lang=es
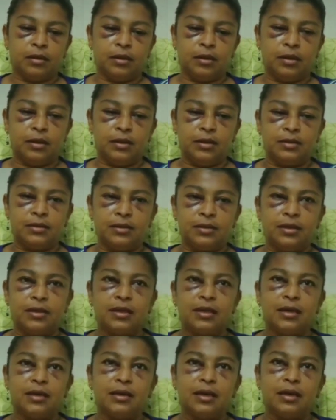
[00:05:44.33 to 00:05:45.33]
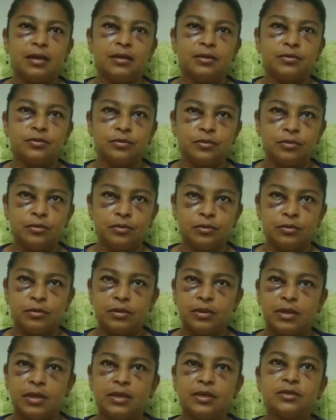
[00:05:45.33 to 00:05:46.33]
él dice, a,
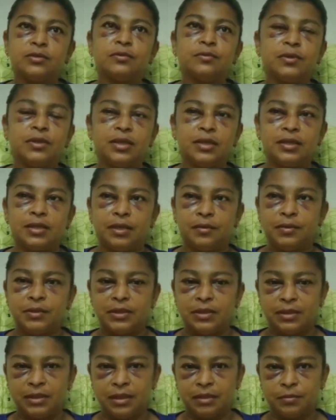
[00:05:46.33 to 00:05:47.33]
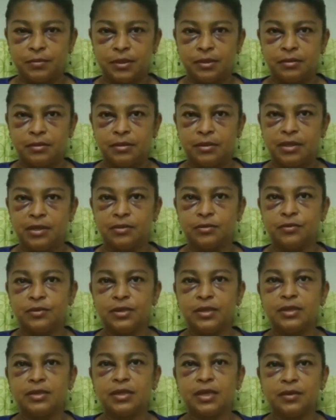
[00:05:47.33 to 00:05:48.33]
eso, a eso veniste a visitarme, a eso
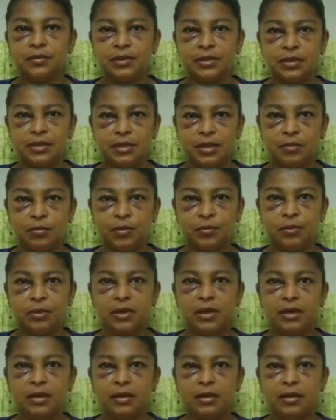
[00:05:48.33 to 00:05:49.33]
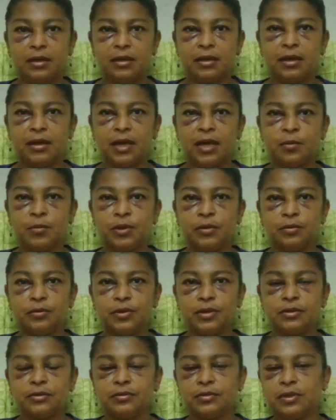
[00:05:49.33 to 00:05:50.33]
veniste a visitarme, pues a, reclamar y
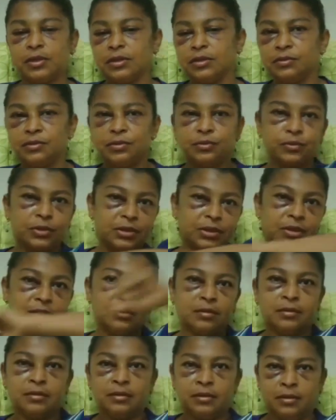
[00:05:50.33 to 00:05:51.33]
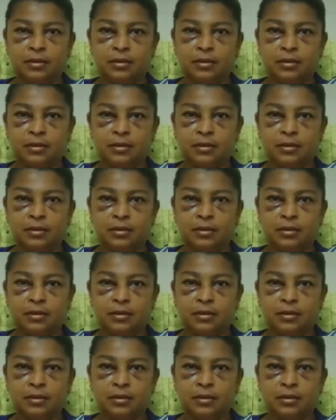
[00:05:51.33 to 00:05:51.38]
todo eso, y en eso hizo así.